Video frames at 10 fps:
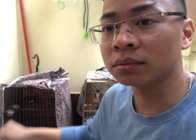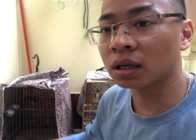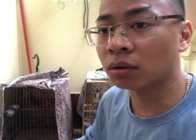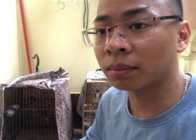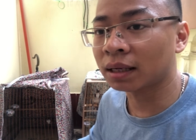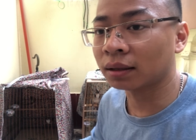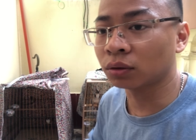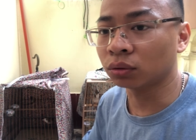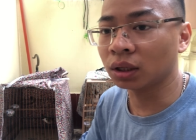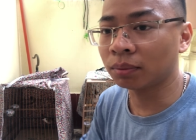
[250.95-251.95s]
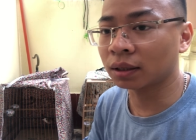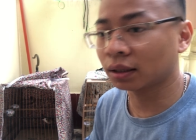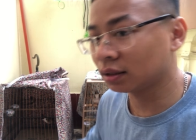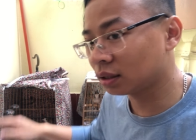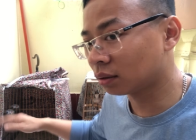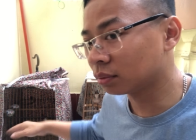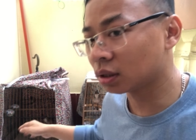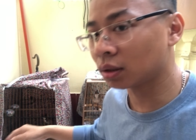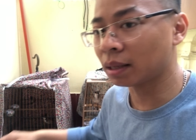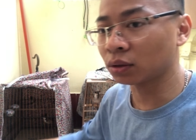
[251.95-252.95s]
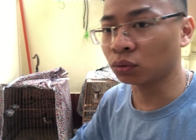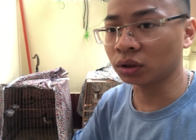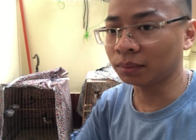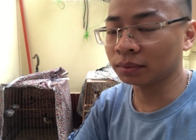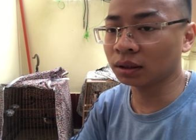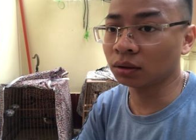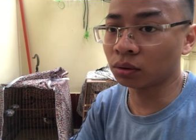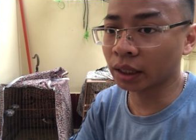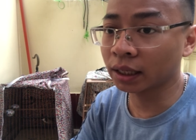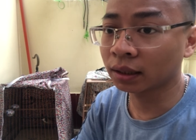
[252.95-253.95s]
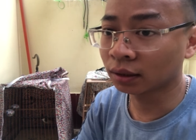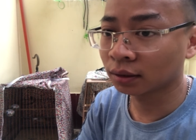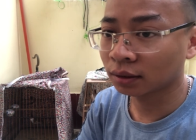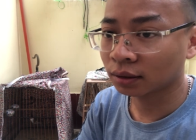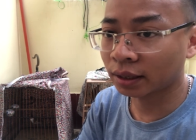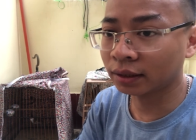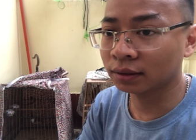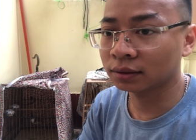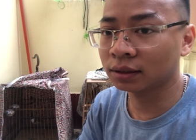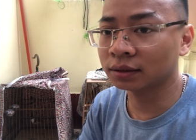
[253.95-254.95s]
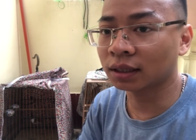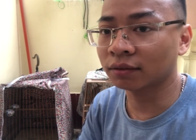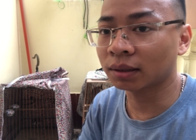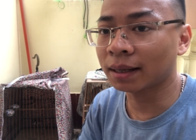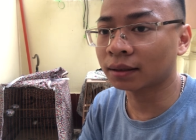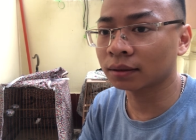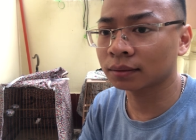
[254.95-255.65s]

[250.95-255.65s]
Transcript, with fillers: hôm sau các bác lại đổ tiếp, hoặc là đến chiều hôm sau các bác đổ tiếp thì ok. Đấy, chia sẻ với các bác.